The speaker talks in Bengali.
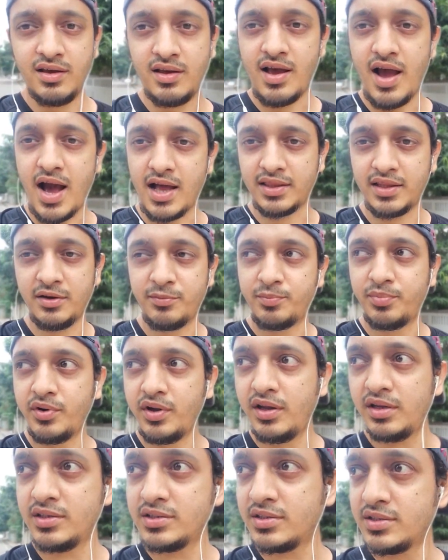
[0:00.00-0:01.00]
হাতের
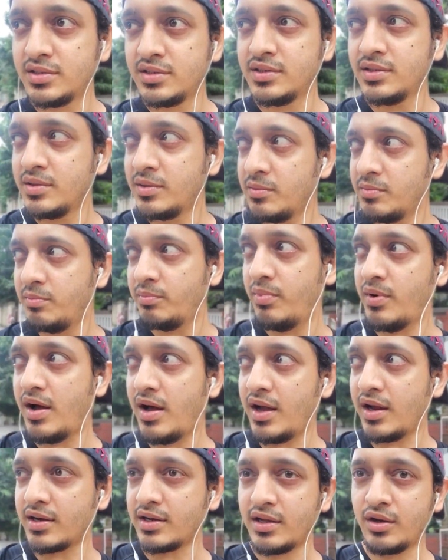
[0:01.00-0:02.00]
প্রিন্ট বা
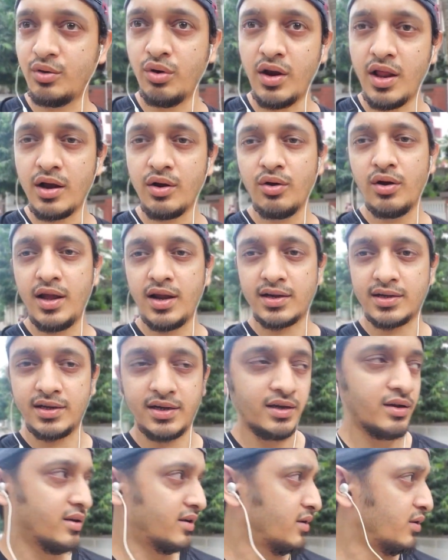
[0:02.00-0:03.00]
একটা ঘোলা ঘোলা একটা
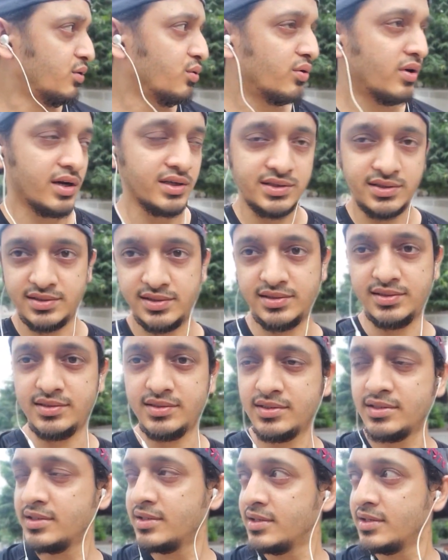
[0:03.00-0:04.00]
লুক আসতেছে
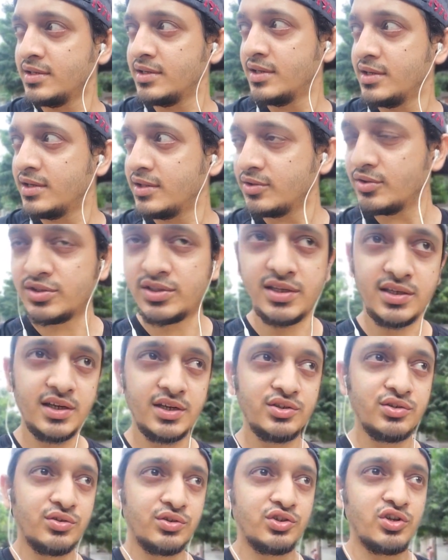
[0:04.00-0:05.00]
সেটার
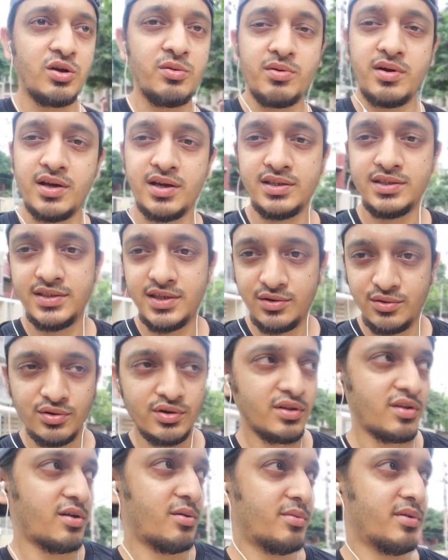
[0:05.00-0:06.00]
জন্য সবার আগে যেটা
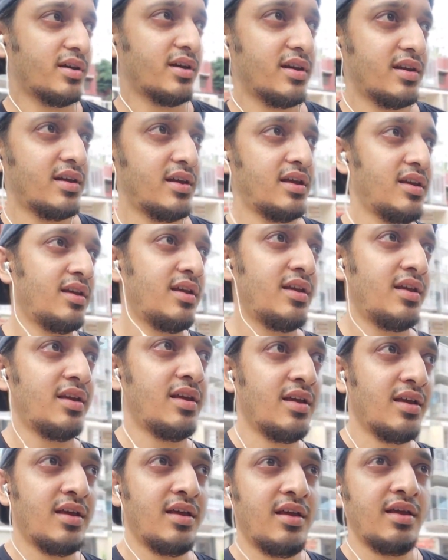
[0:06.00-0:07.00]
করতে হবে
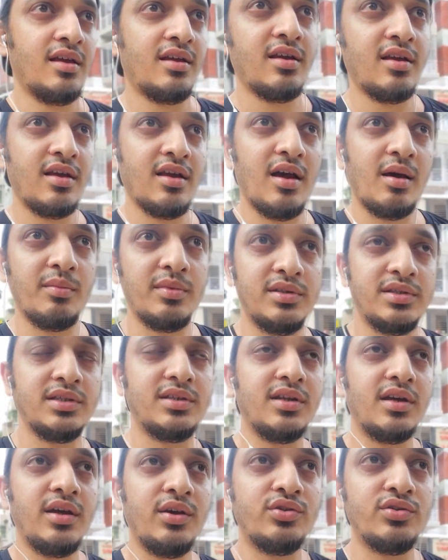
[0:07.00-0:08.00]
আমি
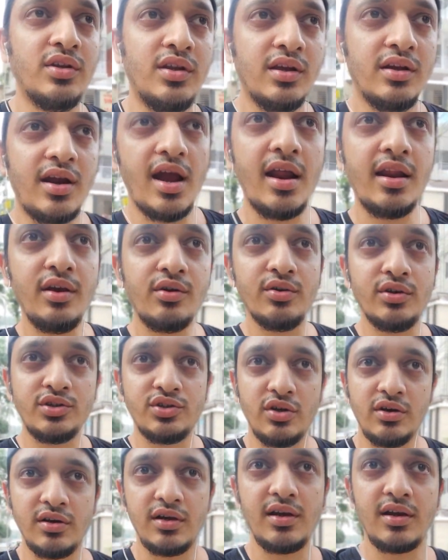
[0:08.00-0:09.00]
যেটা ইউজুয়ালি ক্যারি করি
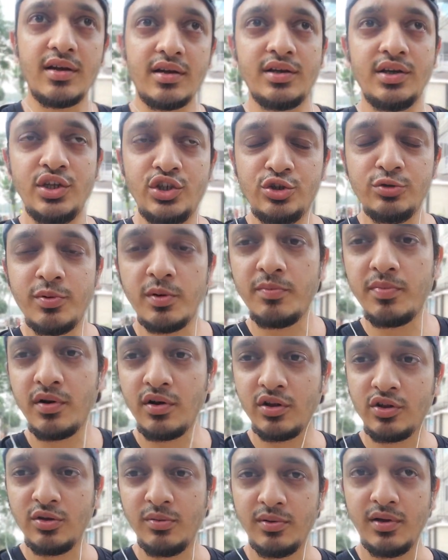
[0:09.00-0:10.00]
সঙ্গে একটা টিস্যু পেপার
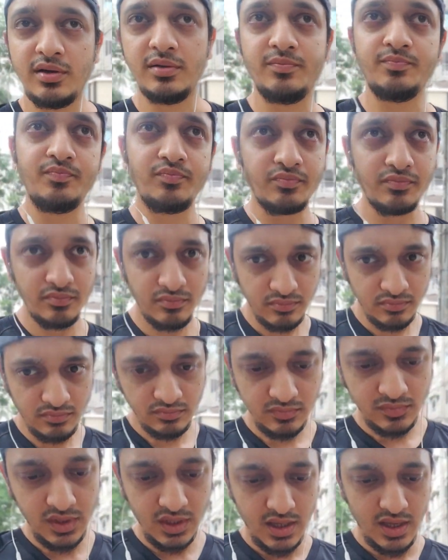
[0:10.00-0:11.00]
অথবা
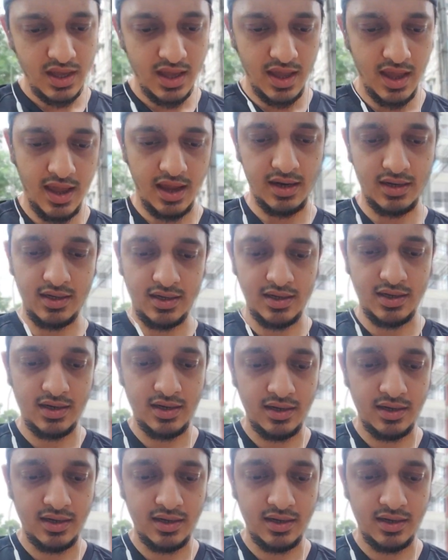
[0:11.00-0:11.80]
একটা